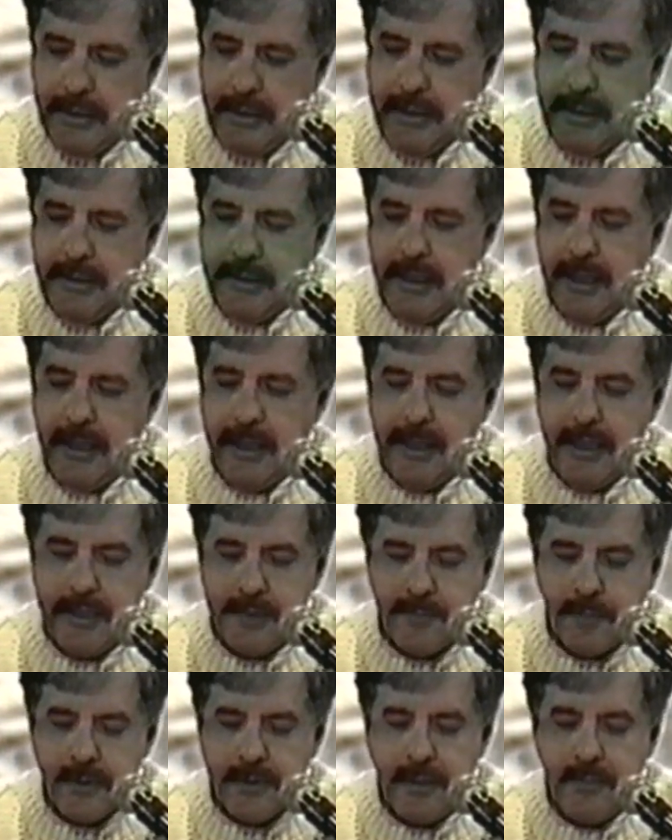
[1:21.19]
que têm
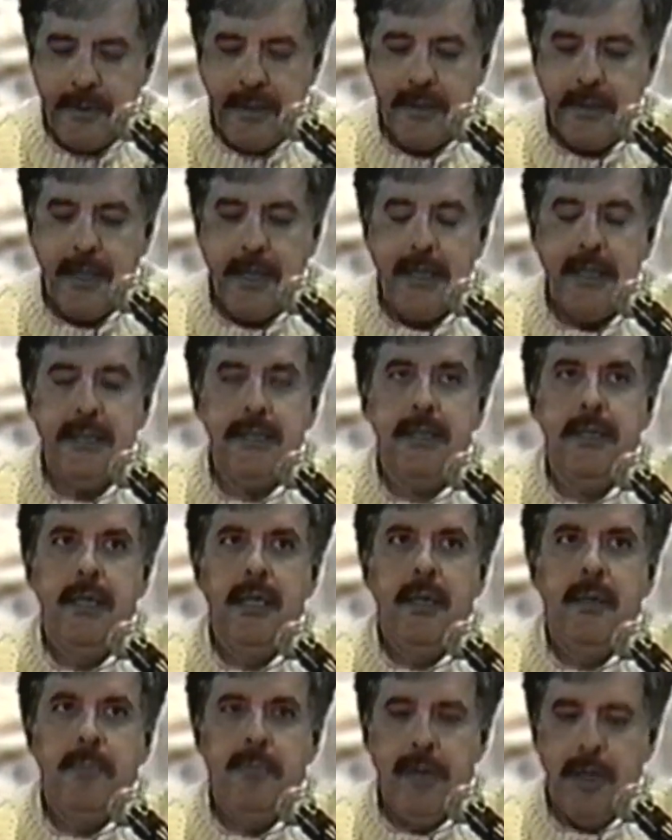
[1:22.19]
responsabilidade,
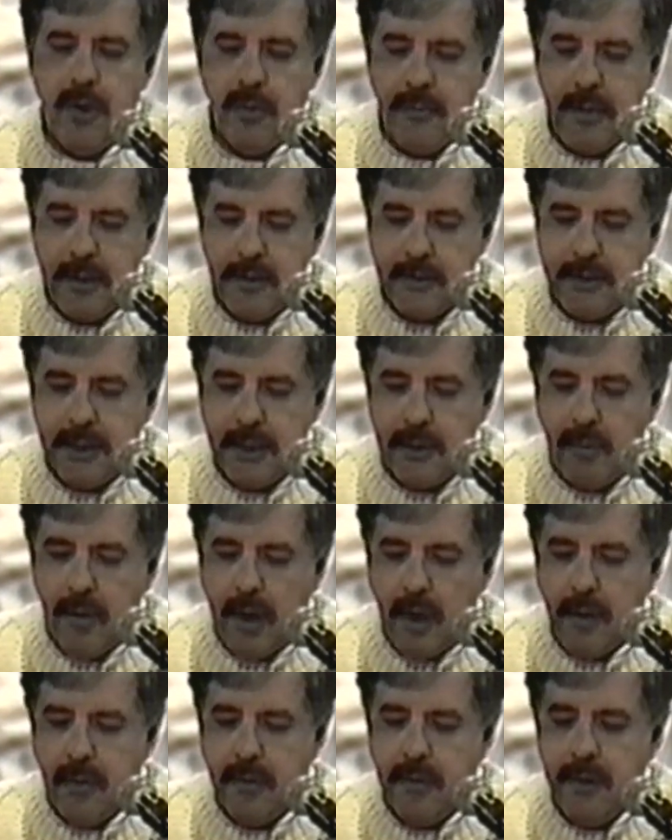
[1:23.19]
pelo menos
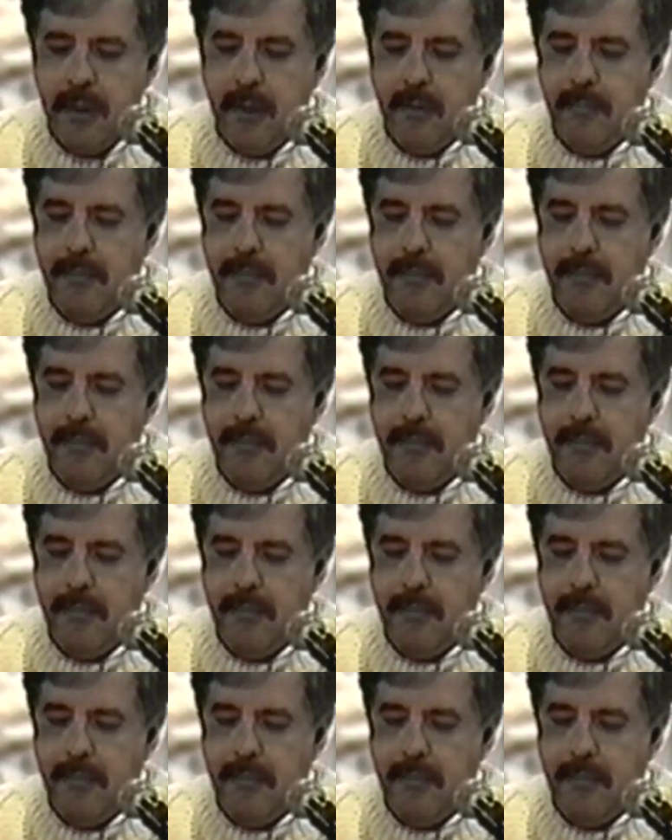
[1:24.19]
igual,